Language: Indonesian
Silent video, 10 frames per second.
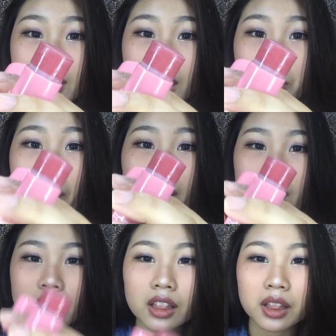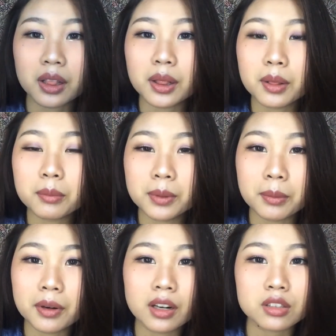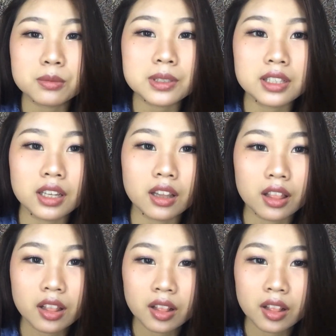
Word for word: dikit banget bener-bener cuma sedikit